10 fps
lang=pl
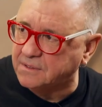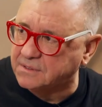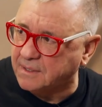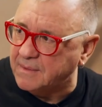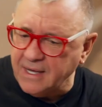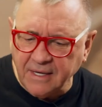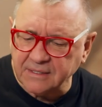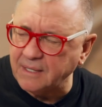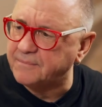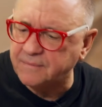pod Ciężkie 10
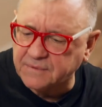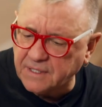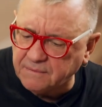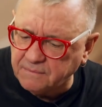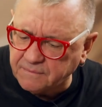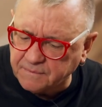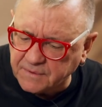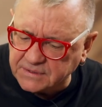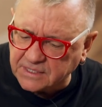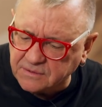Dni. Tam ten,
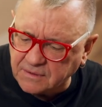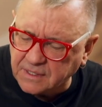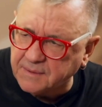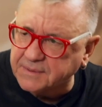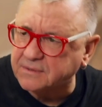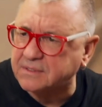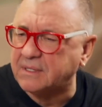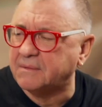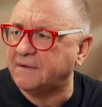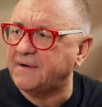wiesz, ta strona niemiecka to
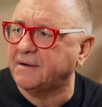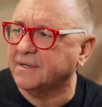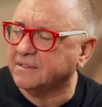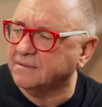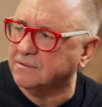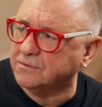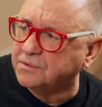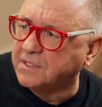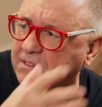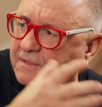jest tam kawałek, to, to no
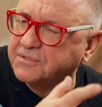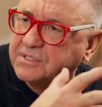tutaj